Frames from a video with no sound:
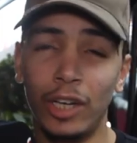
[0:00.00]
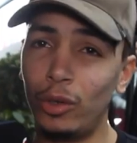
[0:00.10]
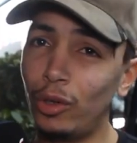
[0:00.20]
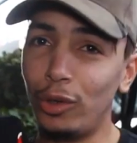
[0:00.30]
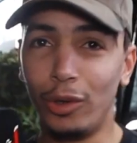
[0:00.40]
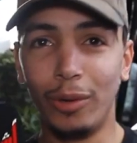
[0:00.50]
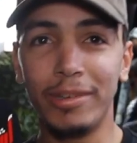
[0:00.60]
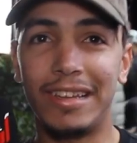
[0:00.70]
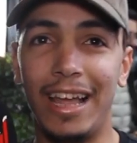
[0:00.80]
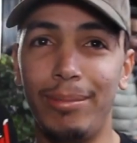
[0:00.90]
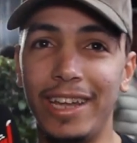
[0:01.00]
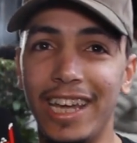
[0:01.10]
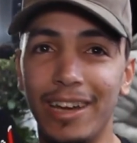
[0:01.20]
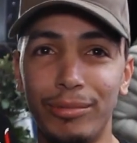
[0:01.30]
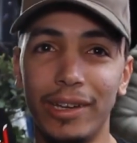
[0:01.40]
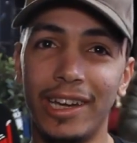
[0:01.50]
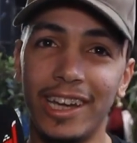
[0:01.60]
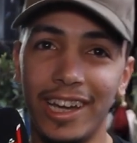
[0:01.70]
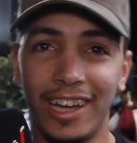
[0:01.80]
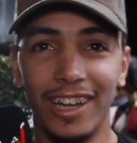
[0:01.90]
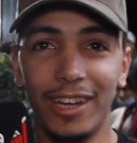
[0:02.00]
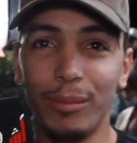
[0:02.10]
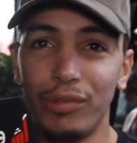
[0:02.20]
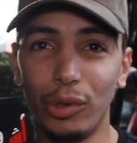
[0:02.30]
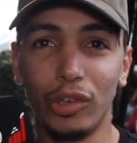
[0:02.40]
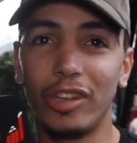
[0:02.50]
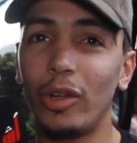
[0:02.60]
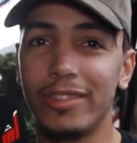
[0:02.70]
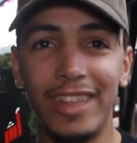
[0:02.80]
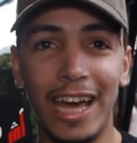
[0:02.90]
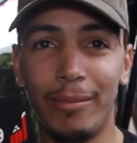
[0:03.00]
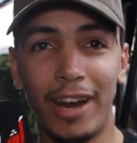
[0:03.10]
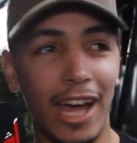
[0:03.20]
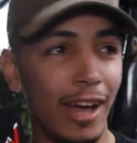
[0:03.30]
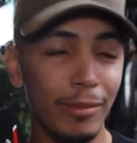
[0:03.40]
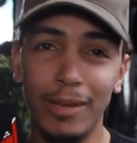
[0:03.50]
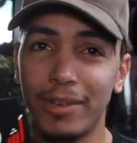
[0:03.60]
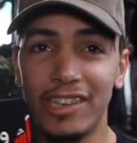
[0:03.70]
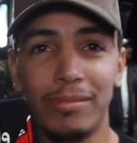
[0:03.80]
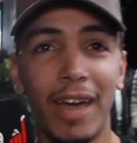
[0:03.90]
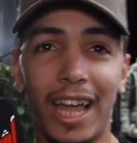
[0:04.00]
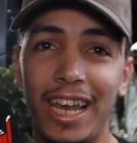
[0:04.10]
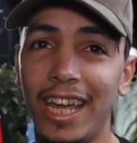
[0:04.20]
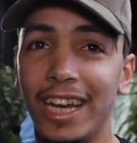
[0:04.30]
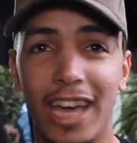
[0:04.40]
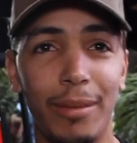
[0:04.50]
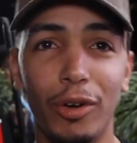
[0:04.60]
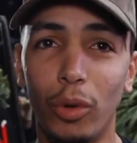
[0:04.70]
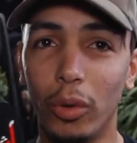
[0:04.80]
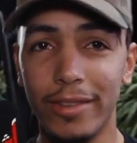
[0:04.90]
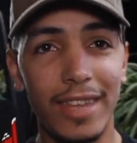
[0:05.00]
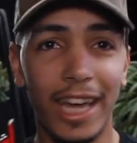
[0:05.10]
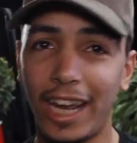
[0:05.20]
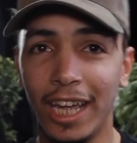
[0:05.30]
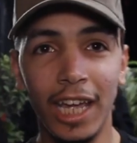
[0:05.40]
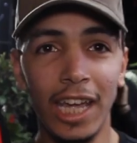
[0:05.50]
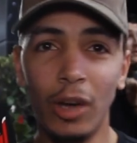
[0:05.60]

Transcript: وباش تلعب ليا بجوج القدام راه ما يمكنش تدخل ليا الكعبي ونصيري